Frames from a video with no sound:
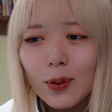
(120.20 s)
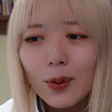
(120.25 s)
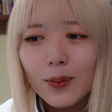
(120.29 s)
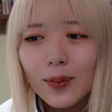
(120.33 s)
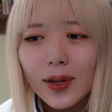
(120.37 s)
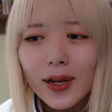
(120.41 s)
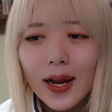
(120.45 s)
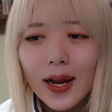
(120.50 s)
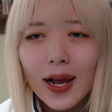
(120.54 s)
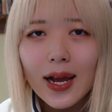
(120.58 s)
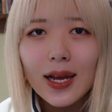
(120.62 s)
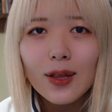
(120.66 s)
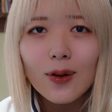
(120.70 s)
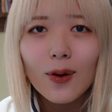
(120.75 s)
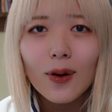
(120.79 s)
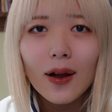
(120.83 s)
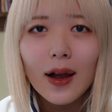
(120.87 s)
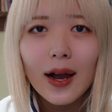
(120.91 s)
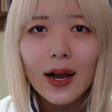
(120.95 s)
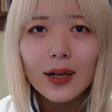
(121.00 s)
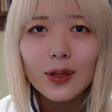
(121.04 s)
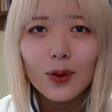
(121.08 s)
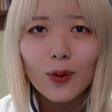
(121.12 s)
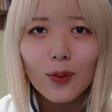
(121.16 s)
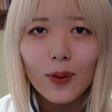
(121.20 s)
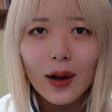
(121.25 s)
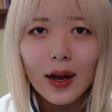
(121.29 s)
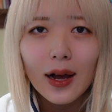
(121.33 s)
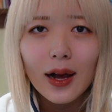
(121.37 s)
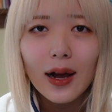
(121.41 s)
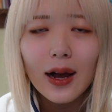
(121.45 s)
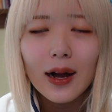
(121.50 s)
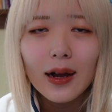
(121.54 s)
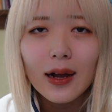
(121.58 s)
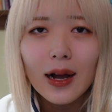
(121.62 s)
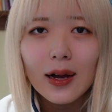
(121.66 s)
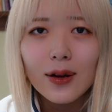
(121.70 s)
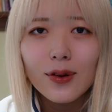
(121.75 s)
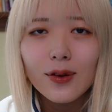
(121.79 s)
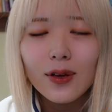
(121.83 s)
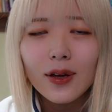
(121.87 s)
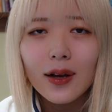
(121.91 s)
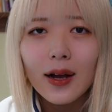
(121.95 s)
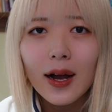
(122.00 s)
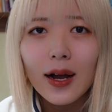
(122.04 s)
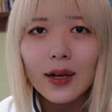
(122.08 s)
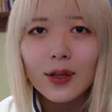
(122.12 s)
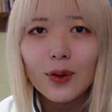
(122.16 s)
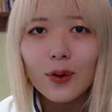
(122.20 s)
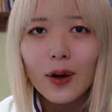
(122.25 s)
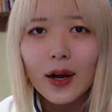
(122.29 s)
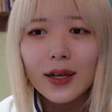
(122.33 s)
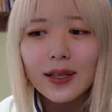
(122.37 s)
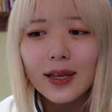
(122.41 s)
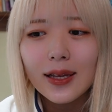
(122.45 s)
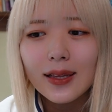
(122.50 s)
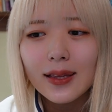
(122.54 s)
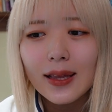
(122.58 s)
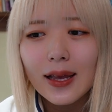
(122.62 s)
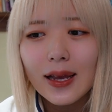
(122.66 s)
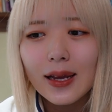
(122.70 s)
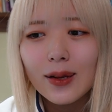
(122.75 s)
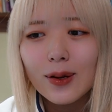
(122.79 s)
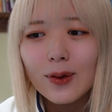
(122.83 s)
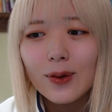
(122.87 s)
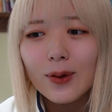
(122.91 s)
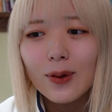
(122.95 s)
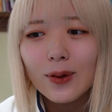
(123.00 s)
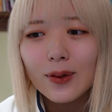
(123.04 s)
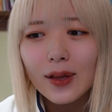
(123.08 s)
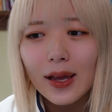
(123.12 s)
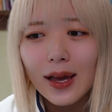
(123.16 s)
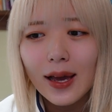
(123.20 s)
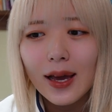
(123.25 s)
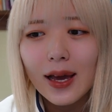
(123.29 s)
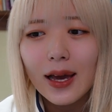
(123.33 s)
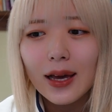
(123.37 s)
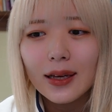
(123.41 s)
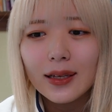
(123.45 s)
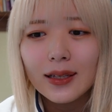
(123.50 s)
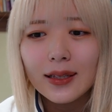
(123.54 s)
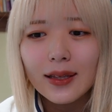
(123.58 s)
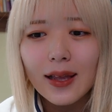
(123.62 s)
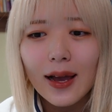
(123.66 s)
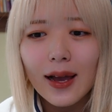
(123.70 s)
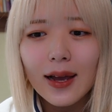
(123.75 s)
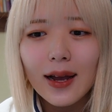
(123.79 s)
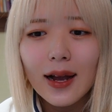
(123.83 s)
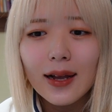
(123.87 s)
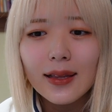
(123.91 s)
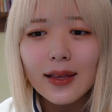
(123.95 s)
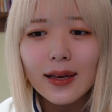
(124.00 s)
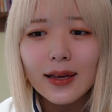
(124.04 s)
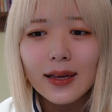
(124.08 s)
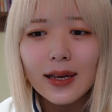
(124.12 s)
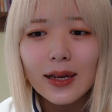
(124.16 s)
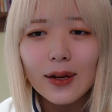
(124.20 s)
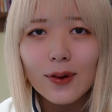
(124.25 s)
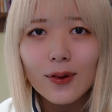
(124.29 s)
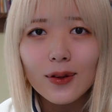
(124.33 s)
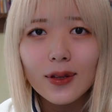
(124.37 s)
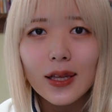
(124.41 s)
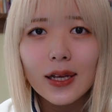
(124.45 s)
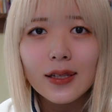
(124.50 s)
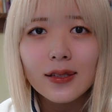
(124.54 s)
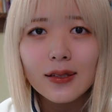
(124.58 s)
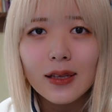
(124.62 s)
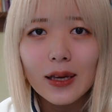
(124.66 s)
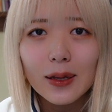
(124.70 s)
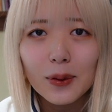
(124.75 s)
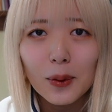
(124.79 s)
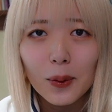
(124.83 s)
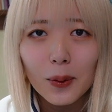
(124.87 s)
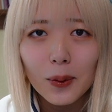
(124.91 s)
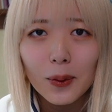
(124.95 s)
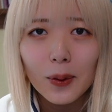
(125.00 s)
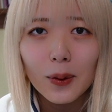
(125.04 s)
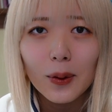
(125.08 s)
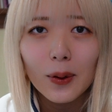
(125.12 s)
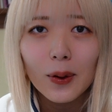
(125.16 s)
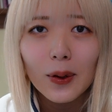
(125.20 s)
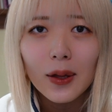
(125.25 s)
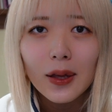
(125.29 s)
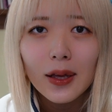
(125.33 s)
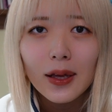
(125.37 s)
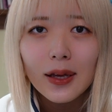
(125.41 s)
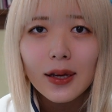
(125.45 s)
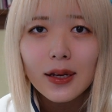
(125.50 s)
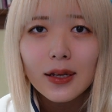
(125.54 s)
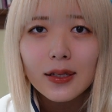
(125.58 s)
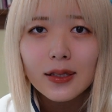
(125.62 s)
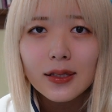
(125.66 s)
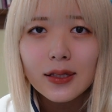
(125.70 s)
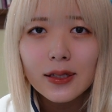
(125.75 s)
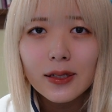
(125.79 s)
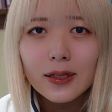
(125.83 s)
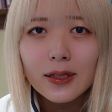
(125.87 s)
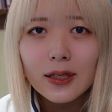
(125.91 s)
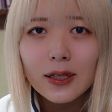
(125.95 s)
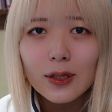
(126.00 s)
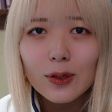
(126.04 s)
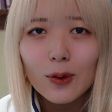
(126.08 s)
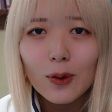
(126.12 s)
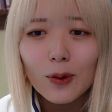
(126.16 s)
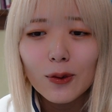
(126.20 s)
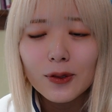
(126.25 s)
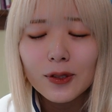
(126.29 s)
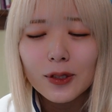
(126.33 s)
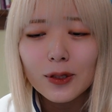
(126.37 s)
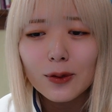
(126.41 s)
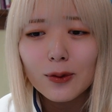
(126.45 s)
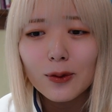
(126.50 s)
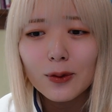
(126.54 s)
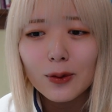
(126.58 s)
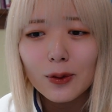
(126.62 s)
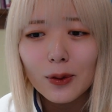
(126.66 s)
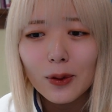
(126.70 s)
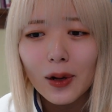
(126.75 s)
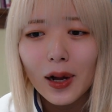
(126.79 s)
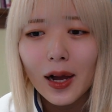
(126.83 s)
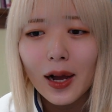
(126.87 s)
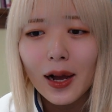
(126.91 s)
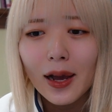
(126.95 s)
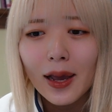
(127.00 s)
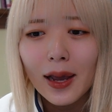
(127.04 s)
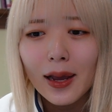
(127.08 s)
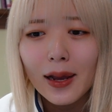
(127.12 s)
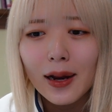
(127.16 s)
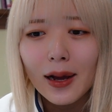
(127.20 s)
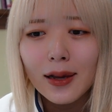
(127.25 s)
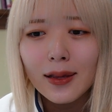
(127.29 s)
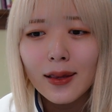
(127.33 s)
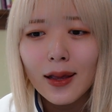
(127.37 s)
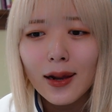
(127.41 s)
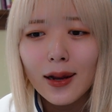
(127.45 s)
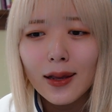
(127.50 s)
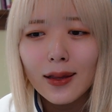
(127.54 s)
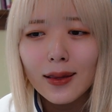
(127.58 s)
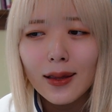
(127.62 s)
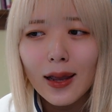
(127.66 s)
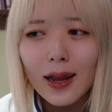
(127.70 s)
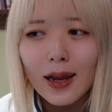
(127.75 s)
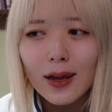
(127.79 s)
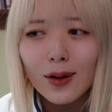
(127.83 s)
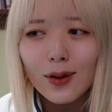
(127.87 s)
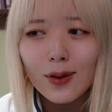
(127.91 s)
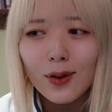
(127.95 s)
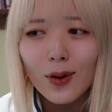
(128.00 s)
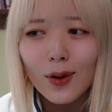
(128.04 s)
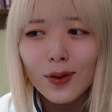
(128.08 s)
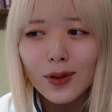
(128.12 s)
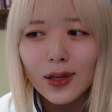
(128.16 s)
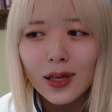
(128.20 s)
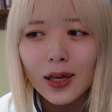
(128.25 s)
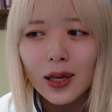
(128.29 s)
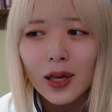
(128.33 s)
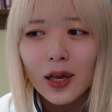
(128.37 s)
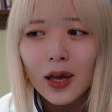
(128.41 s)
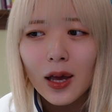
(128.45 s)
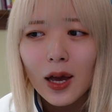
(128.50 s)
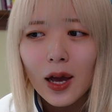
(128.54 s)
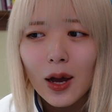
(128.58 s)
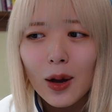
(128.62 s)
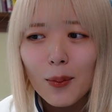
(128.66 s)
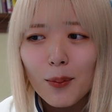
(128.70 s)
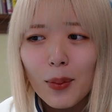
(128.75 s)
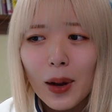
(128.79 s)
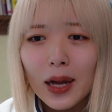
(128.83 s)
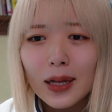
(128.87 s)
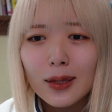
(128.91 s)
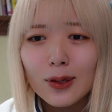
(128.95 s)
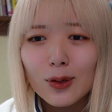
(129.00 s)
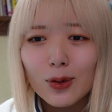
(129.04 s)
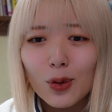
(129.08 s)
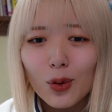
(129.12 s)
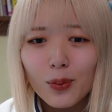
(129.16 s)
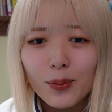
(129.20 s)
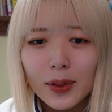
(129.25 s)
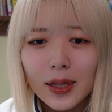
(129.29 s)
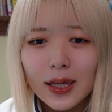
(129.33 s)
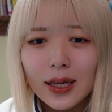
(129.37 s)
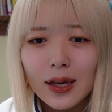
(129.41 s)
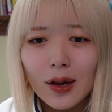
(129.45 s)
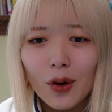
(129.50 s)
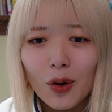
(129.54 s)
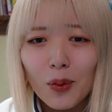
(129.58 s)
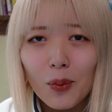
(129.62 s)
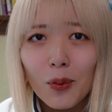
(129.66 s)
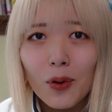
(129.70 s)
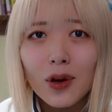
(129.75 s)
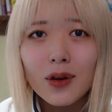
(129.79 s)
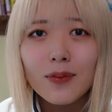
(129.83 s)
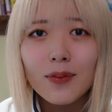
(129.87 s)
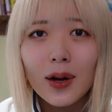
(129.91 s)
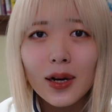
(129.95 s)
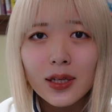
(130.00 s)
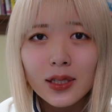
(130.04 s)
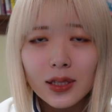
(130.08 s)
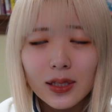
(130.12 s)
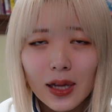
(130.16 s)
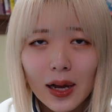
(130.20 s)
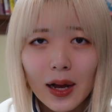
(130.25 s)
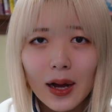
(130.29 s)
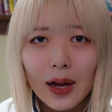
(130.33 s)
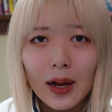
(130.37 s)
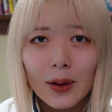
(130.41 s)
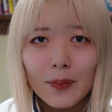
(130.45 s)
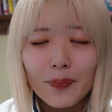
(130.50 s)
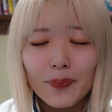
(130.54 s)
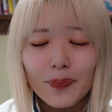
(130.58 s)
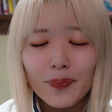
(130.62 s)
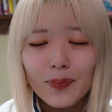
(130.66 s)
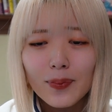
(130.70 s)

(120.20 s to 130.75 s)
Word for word: も未来のカードは明るいカードが出ているので期待ができるんですけど、新規のお仕事が減らされているようにパッと見思いました。